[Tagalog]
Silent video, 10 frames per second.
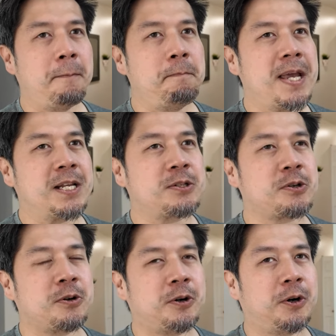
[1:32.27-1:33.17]

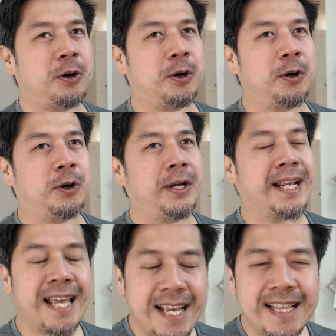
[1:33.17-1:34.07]
medyo
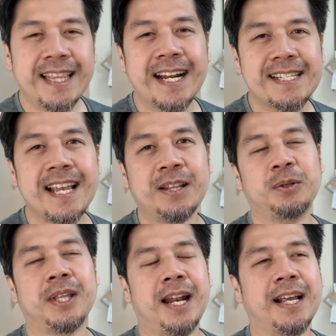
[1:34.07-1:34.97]
naging
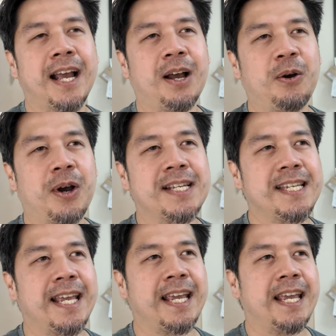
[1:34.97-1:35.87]
interesado talaga ako
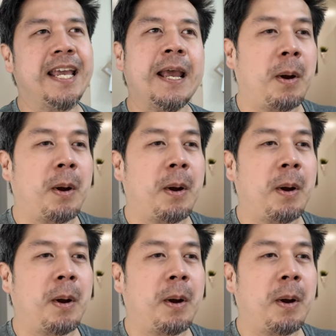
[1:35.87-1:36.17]
kasi